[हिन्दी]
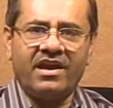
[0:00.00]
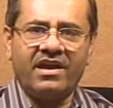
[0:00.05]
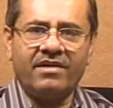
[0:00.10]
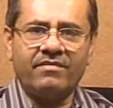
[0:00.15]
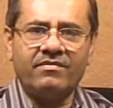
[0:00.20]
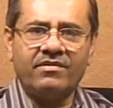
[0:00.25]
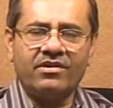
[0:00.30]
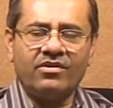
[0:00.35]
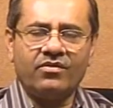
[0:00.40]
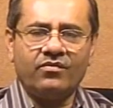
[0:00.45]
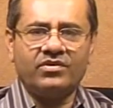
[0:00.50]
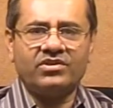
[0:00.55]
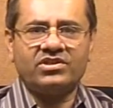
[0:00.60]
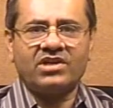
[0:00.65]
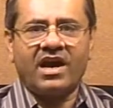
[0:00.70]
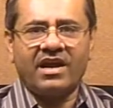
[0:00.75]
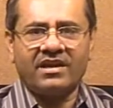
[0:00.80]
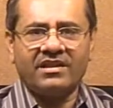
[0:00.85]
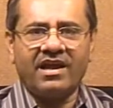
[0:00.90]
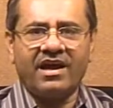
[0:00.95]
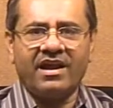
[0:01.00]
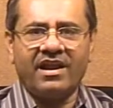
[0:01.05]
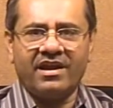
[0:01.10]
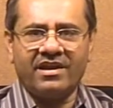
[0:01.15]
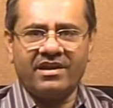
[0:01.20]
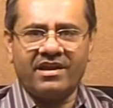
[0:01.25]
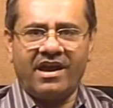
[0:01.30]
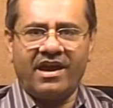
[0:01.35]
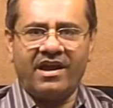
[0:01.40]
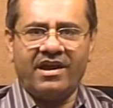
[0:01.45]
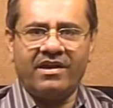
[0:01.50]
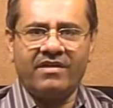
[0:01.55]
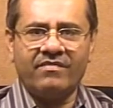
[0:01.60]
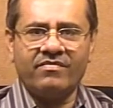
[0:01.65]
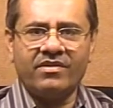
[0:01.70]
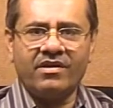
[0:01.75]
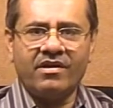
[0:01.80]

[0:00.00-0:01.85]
है विचारधारा क्या है